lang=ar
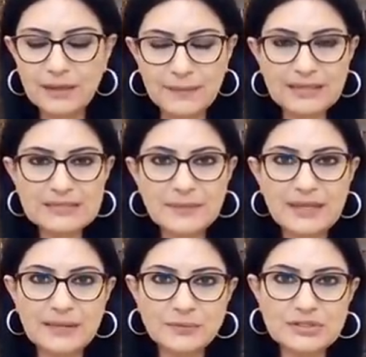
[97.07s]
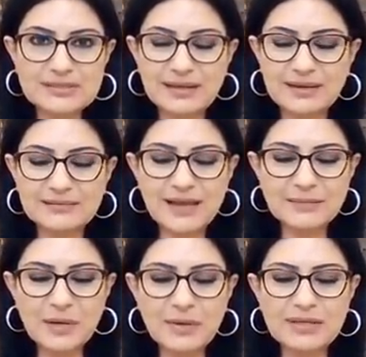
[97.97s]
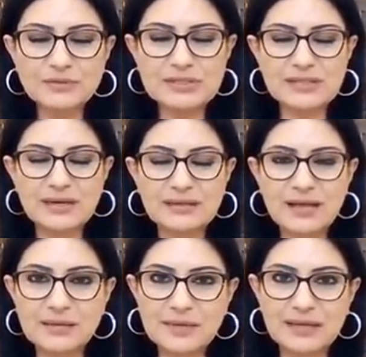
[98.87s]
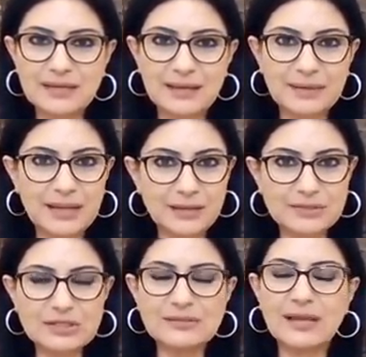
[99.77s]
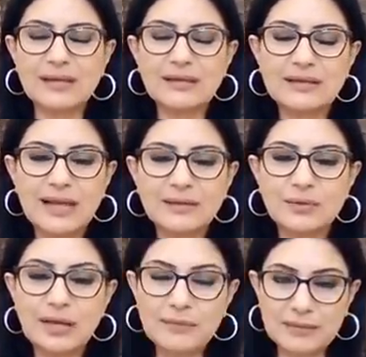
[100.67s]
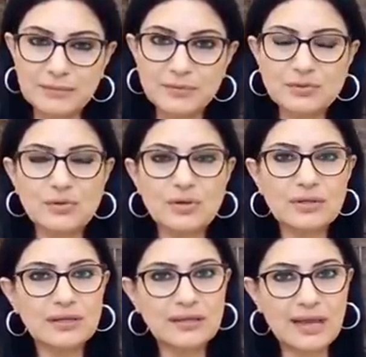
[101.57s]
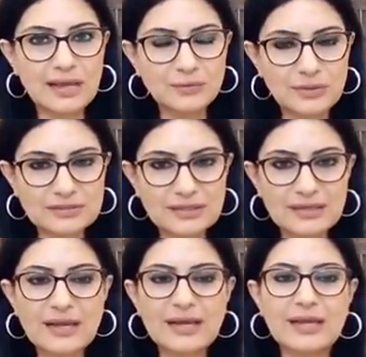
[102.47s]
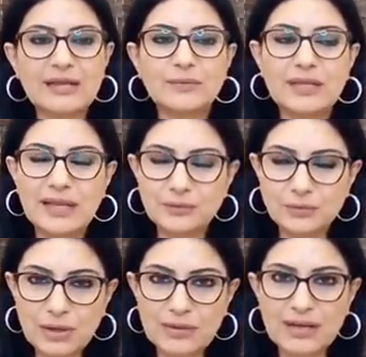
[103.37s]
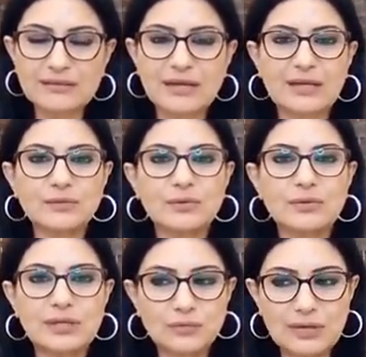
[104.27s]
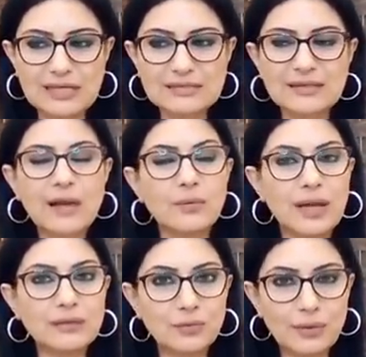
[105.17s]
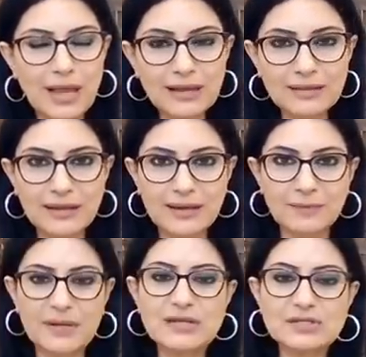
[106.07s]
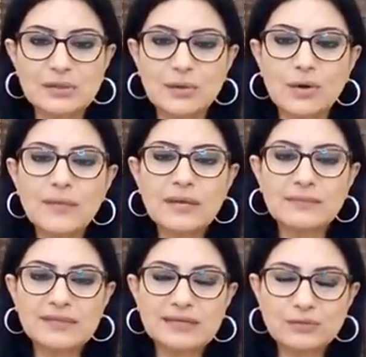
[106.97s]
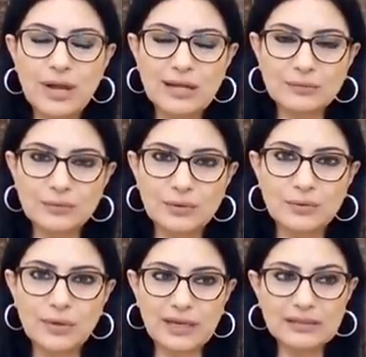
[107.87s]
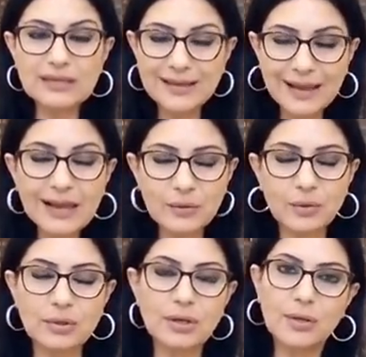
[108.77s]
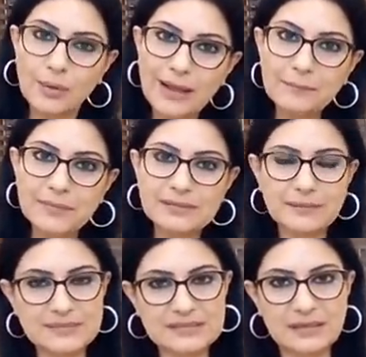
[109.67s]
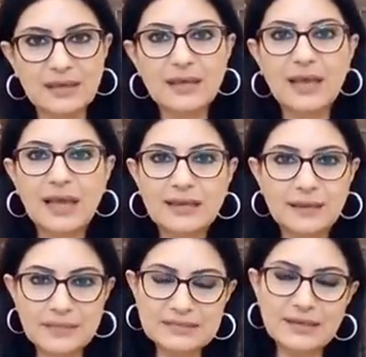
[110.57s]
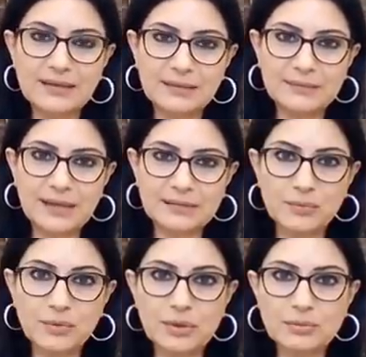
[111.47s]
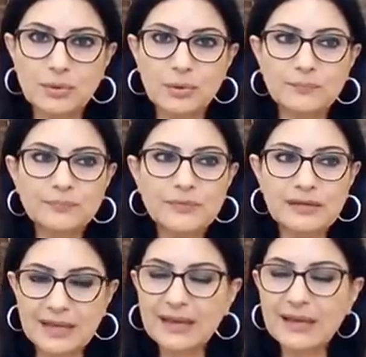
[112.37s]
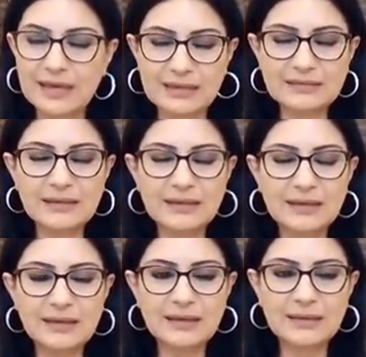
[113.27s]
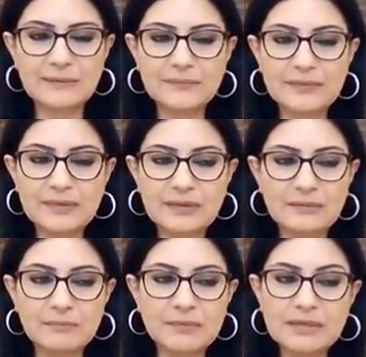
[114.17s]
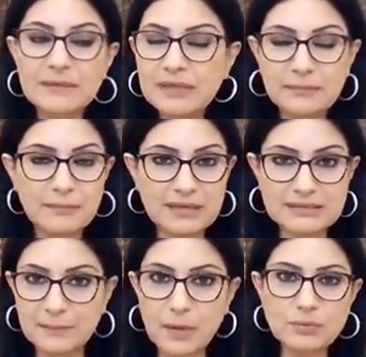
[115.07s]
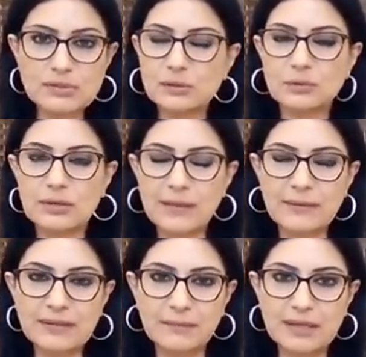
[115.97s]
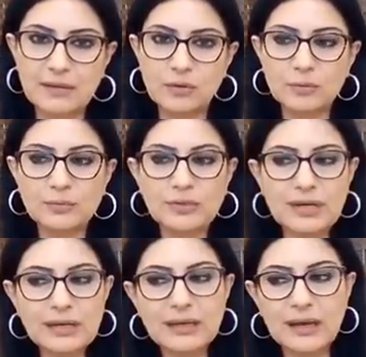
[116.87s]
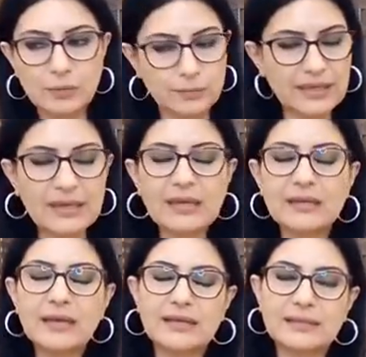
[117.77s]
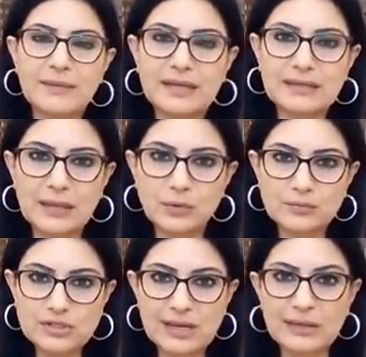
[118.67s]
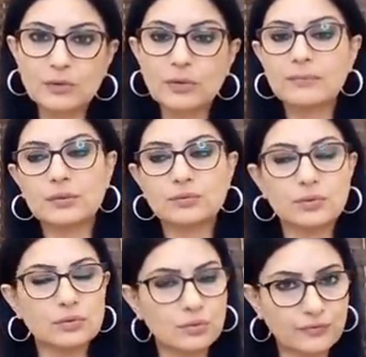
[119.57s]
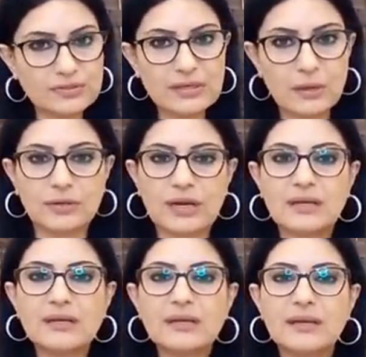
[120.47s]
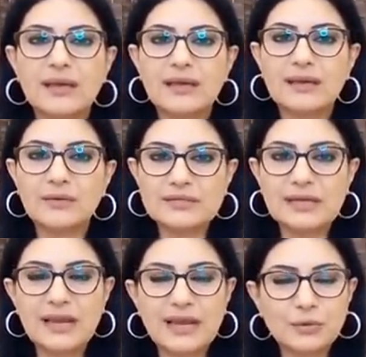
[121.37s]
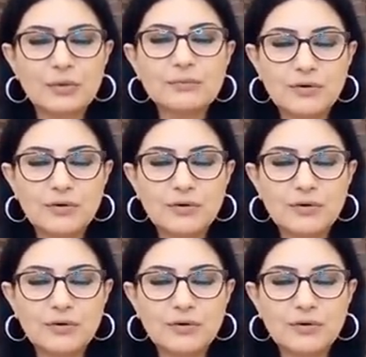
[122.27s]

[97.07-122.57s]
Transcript: بالنسبه لبرج السرطان مواليد برج السرطان من الايام الحلوه جدا لانه القمر ببرجكم لانه الانطلاقه حلوه لانه الضوء الاخضر عندكم انتم الاسرع وانتم الاكثر ابراج اليوم بتحسوا حالكم انه اخذين حقكم وحبه مسك اي مساله بتعتبروا انه تاخرت آه يمكن اذا ما وصل لكم ابدا بين اليوم وبكره او امبارح هذا معناتها انه مش لكم بدكم تنطروا فرصه اخرى آه، واذا لكم